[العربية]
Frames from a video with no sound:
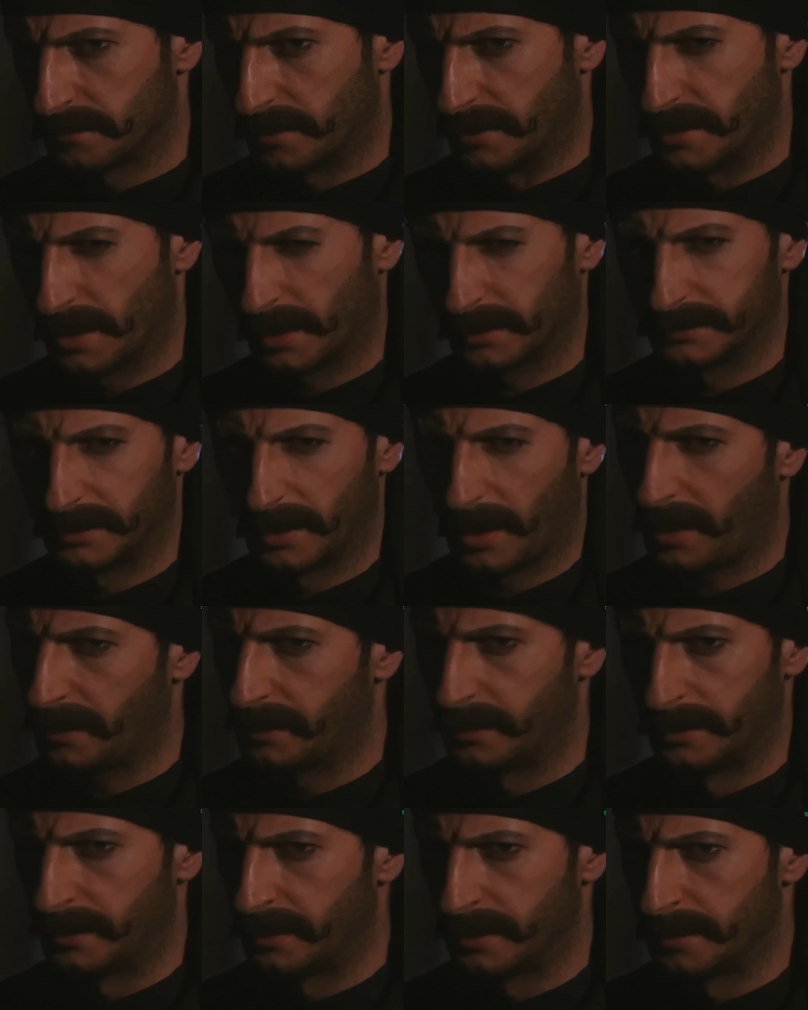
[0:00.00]
ضيعتي
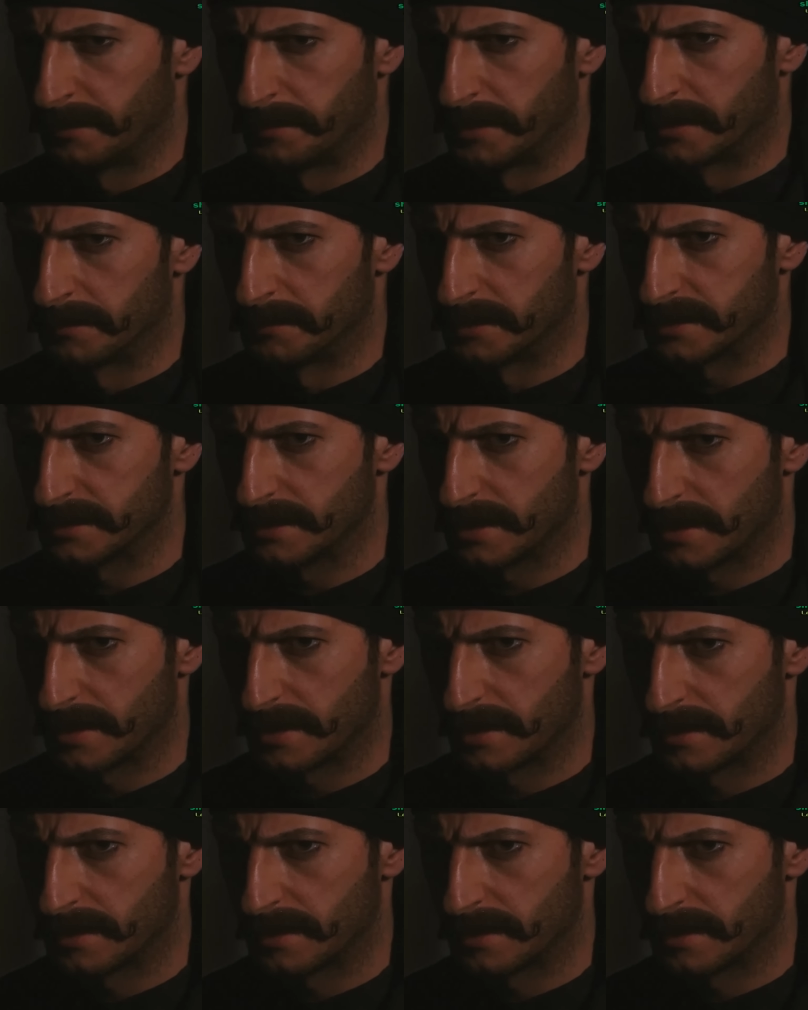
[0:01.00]
أحلى ليلة بعمرنا